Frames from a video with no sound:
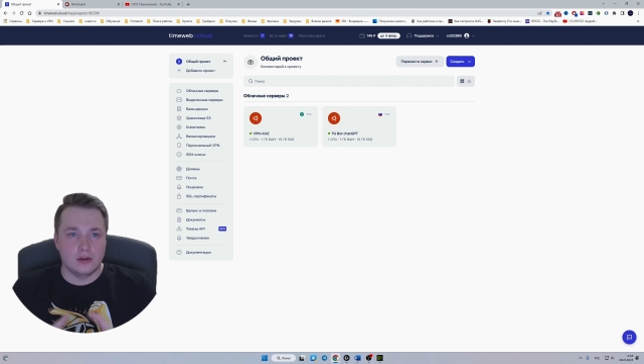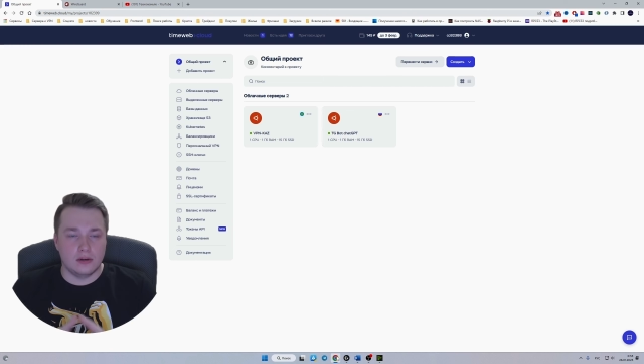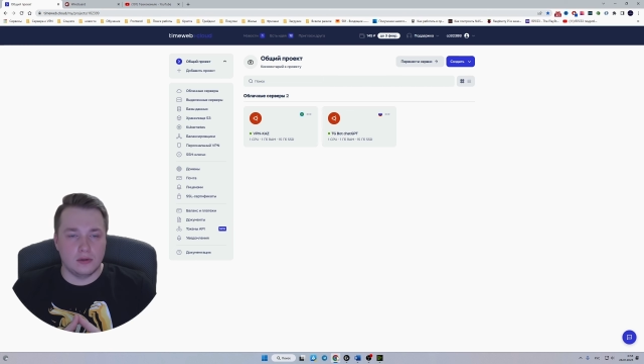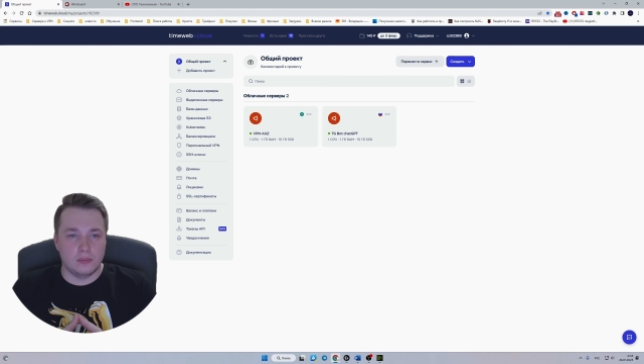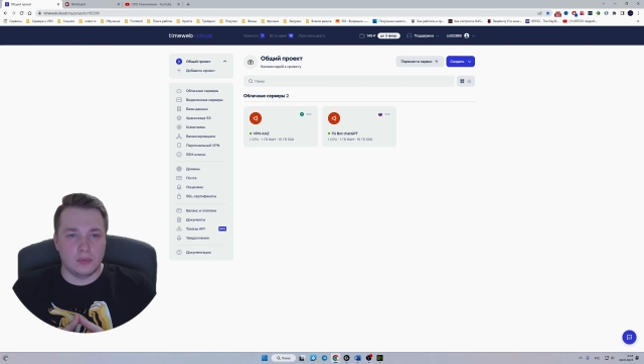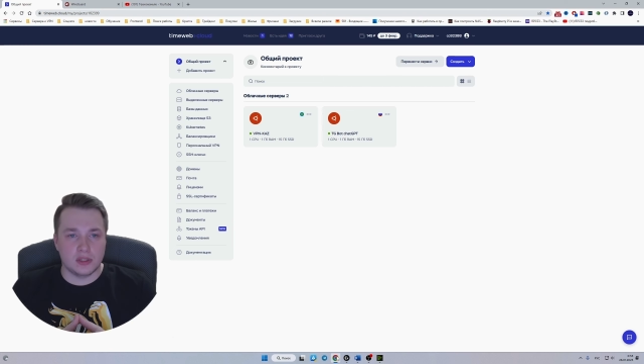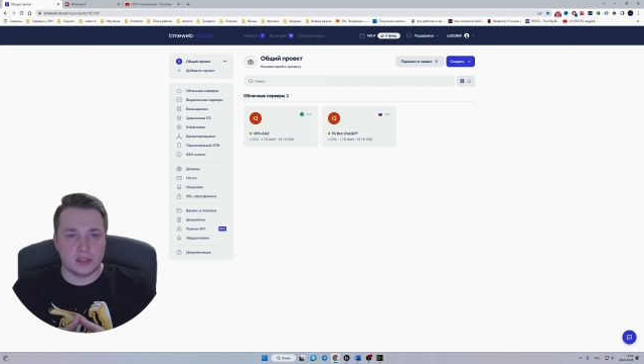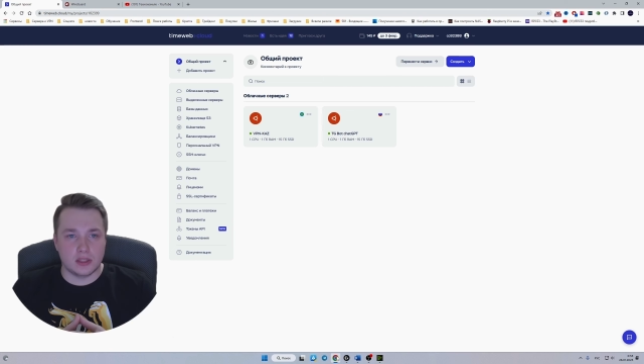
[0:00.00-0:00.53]
э,
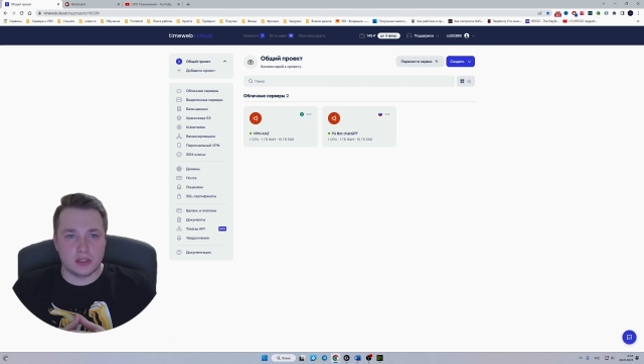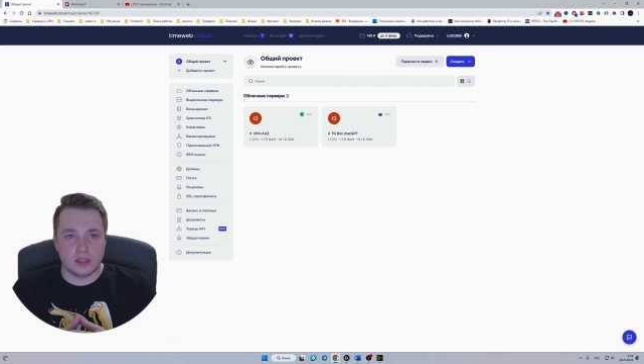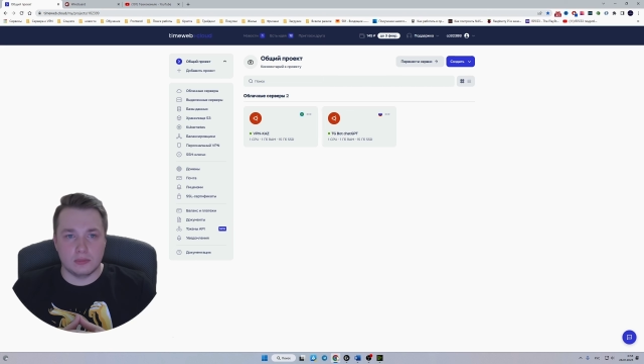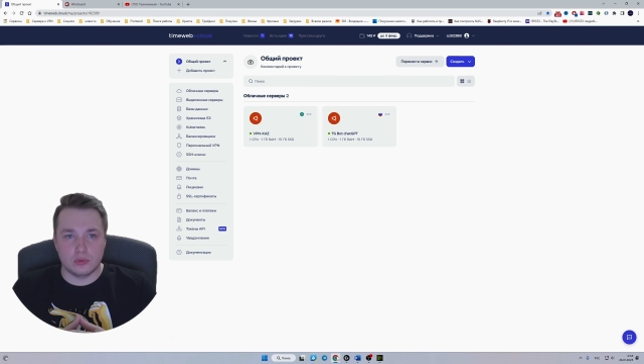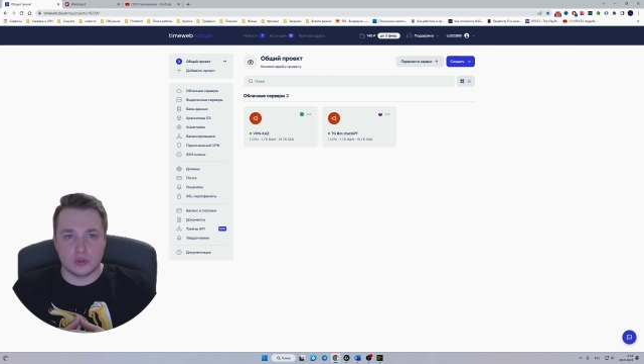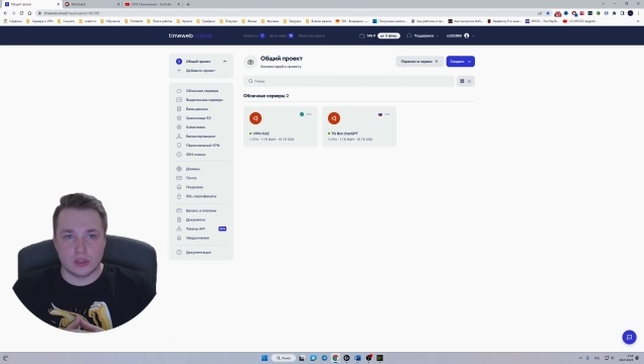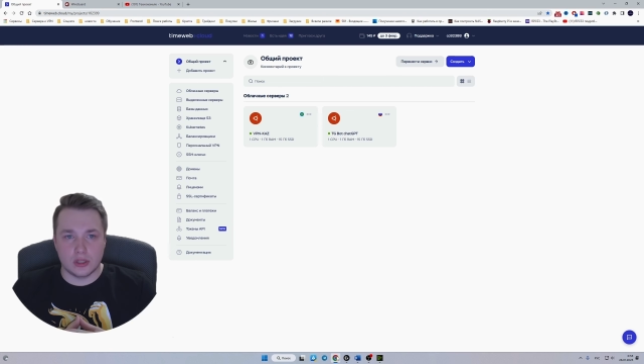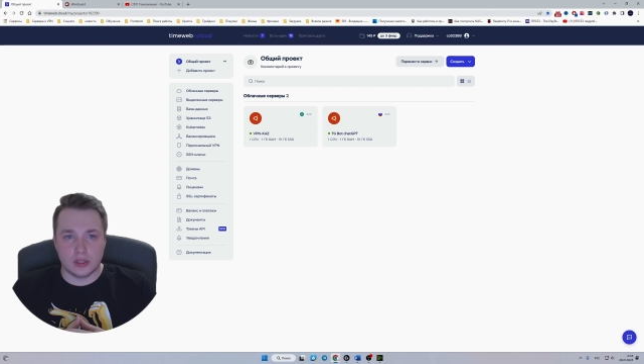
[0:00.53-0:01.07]
места, где
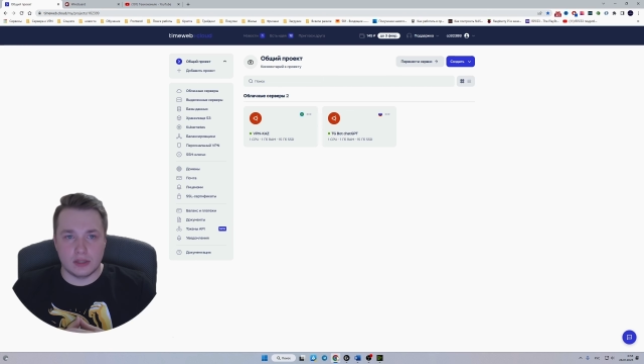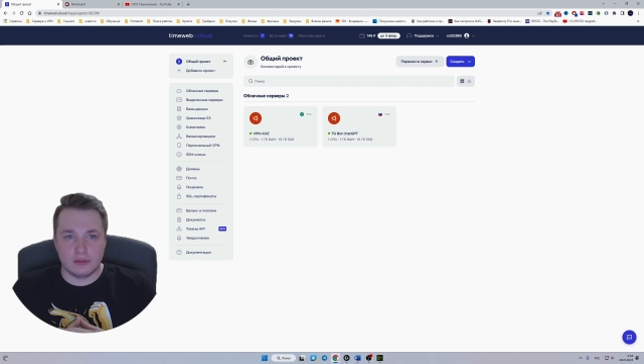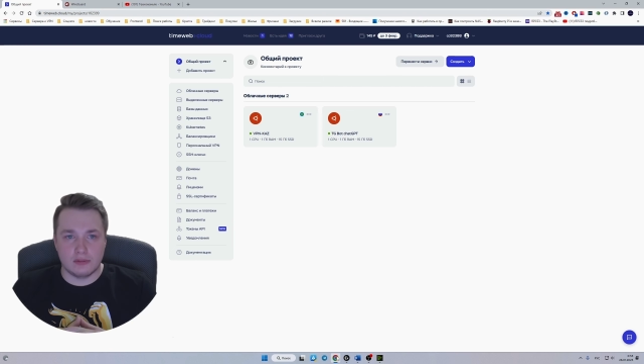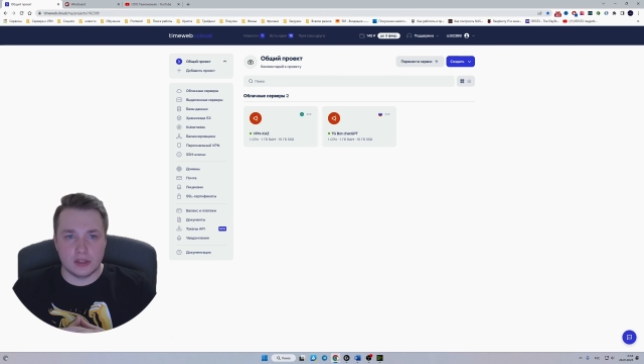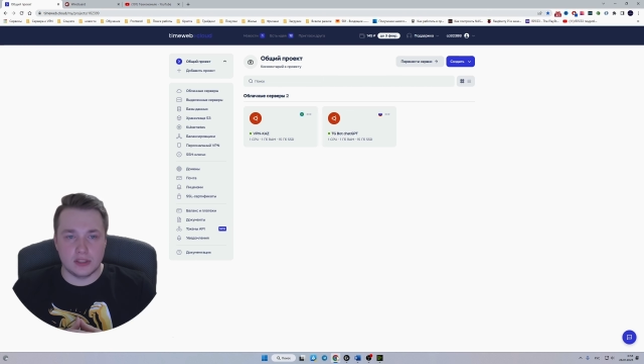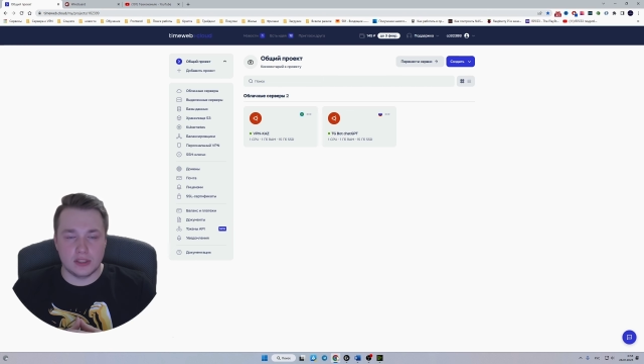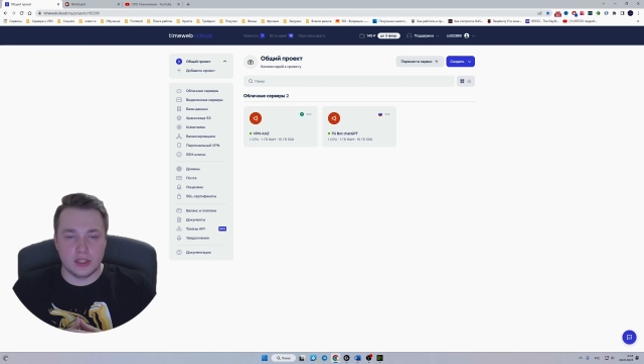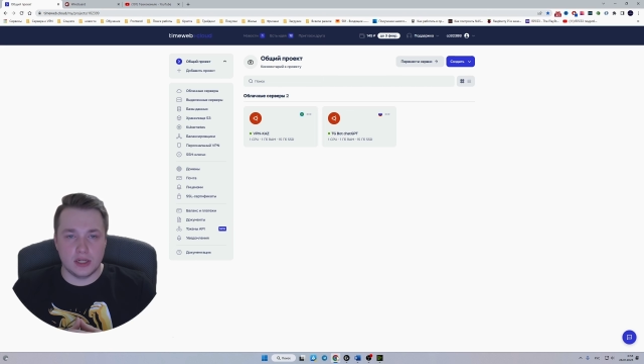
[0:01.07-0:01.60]
можно
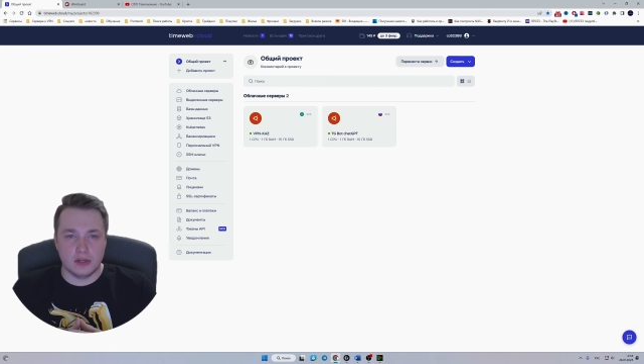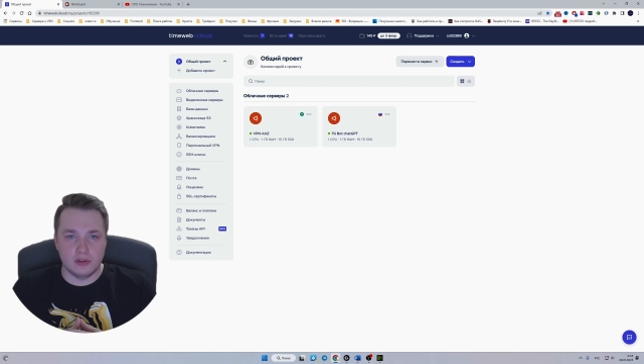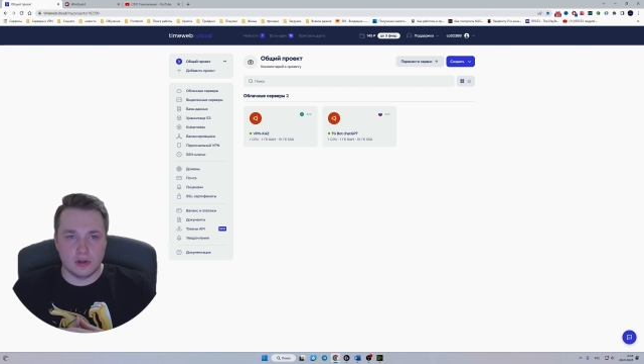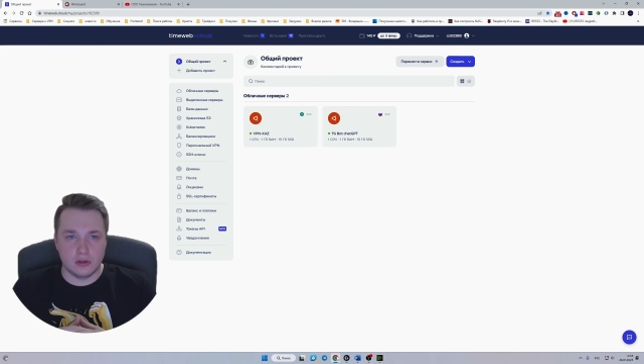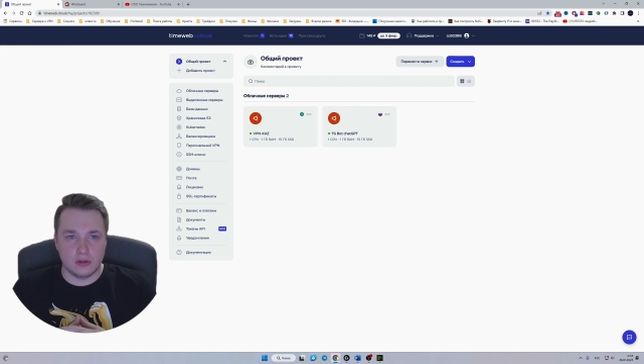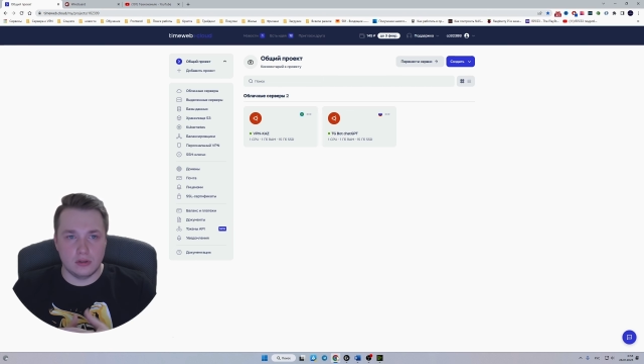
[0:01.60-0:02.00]
арендовать сервер